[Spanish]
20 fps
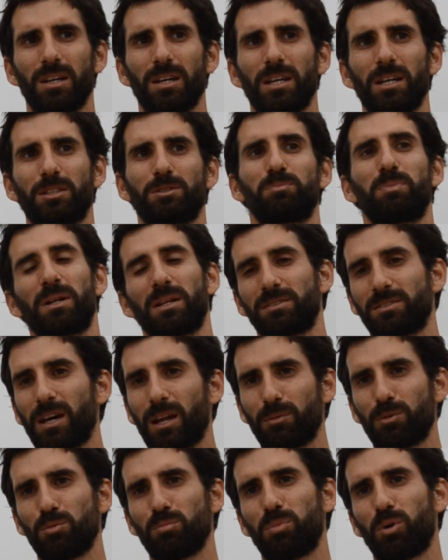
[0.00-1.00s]

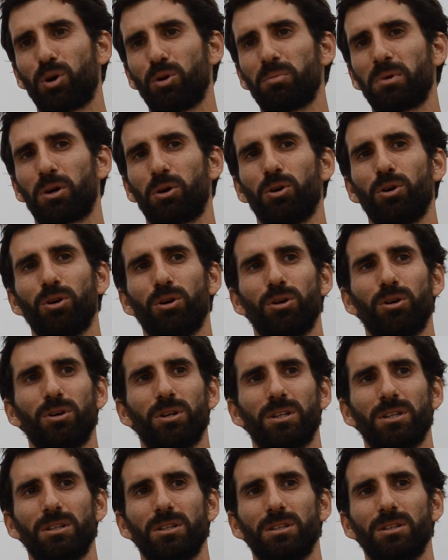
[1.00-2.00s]
Expresarme un poco
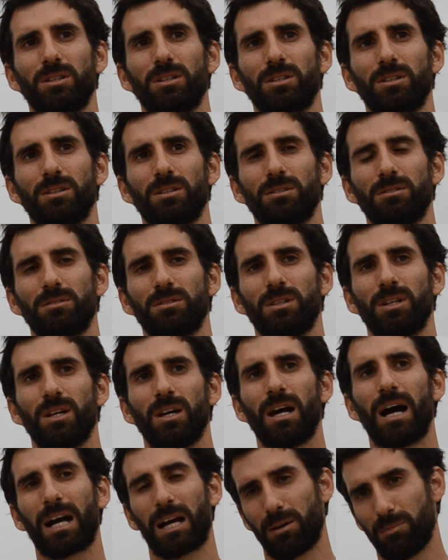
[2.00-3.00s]
mejor y
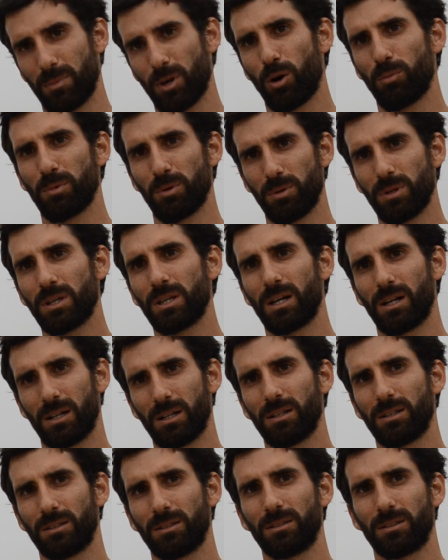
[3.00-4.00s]
ha cambiado mi
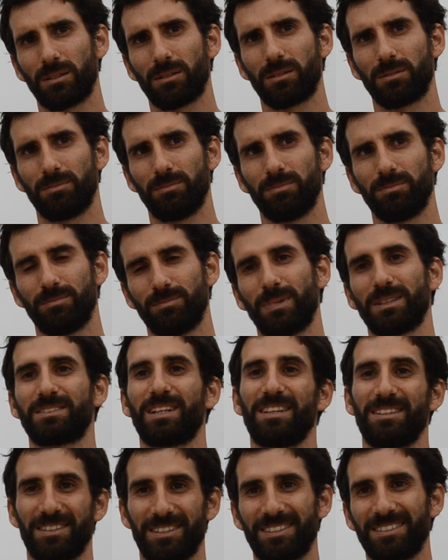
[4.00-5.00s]
vida
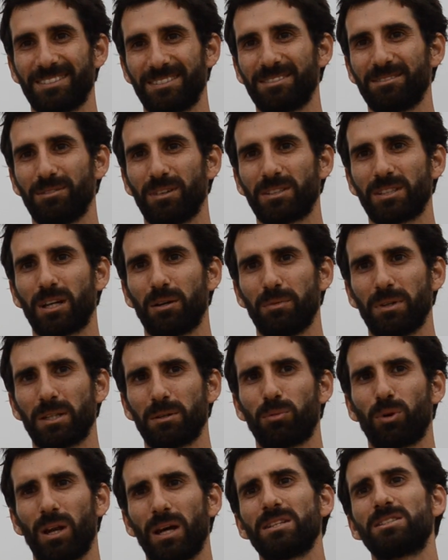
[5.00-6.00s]
bastante,
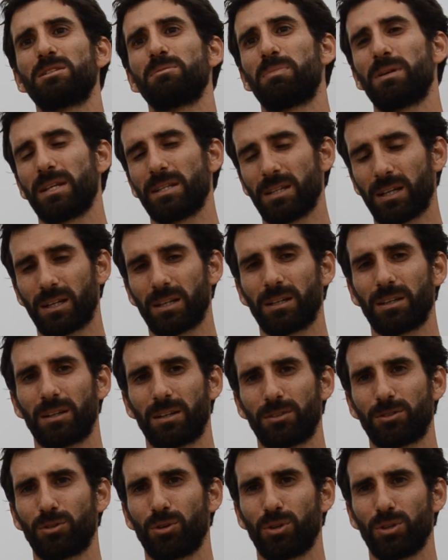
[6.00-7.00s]
básicamente por la disciplina
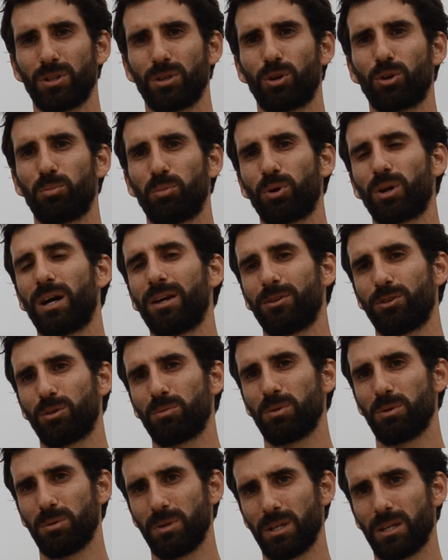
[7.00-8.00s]
que, estoy
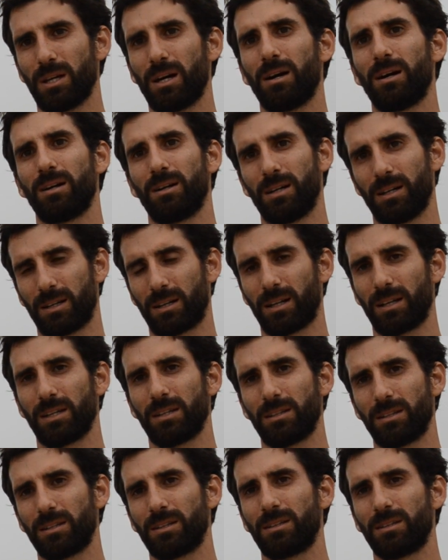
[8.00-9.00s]
incorporando en mi vida a
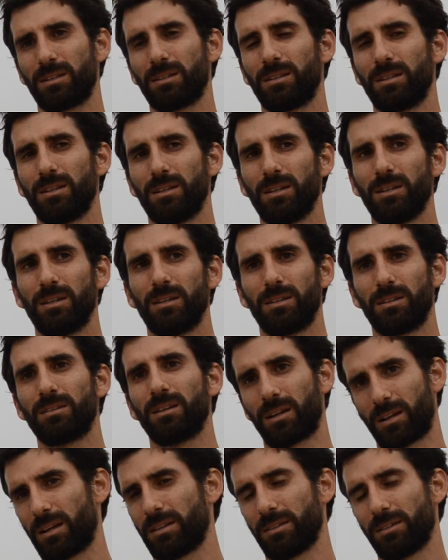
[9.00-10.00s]
raíz
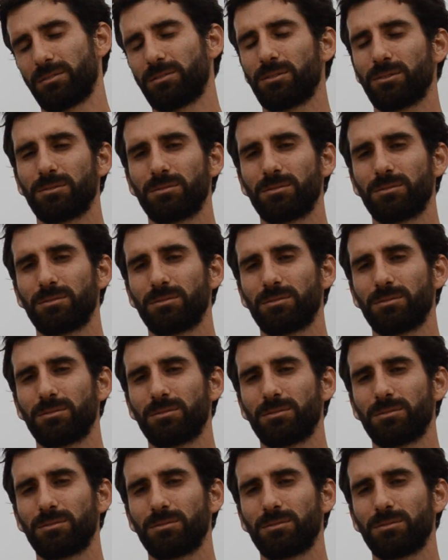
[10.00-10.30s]
del running.